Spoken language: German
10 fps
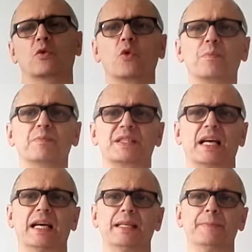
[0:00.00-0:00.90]
oben
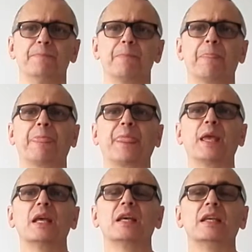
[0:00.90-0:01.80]
sein.
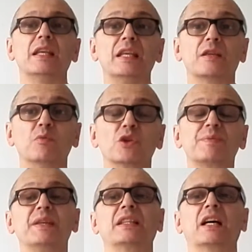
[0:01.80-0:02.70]
Ich muss
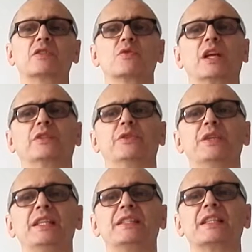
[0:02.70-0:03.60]
mir dazu
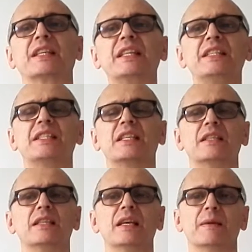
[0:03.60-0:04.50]
natürlich die
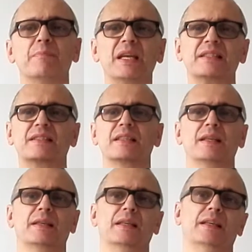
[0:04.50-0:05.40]
richtigen
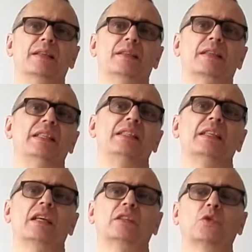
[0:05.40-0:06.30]

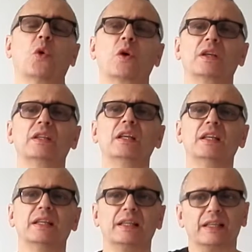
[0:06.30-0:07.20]
Messindikatoren
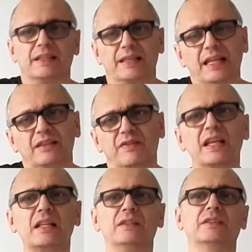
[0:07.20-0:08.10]
äh, äh,
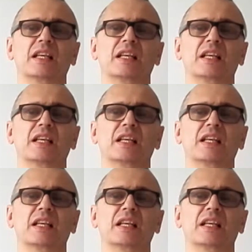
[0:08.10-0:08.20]
entwickeln.